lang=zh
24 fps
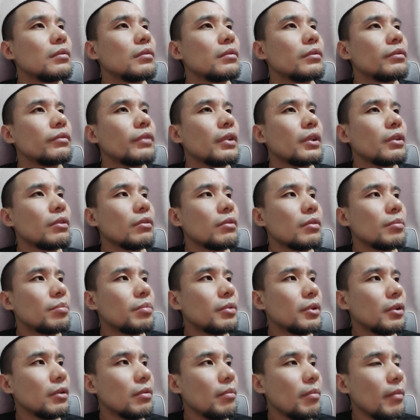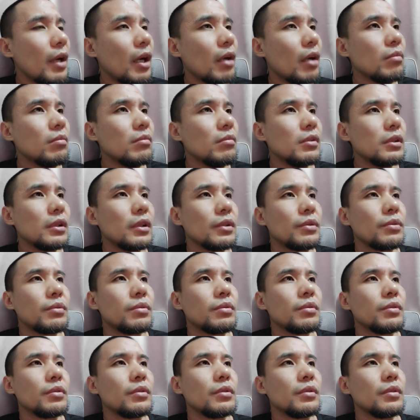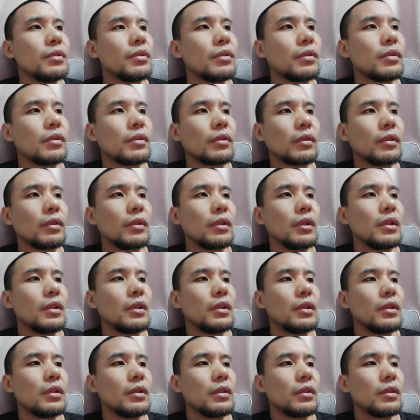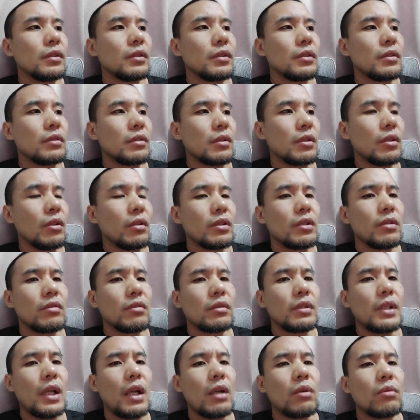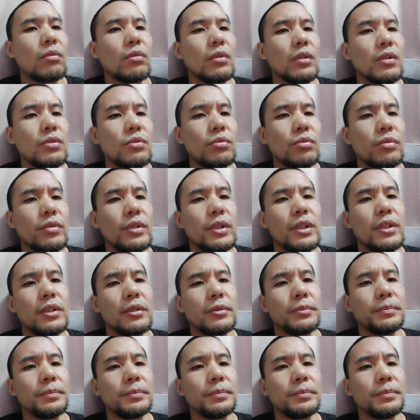反正就是不能盲目的去，说搞这种大国主义，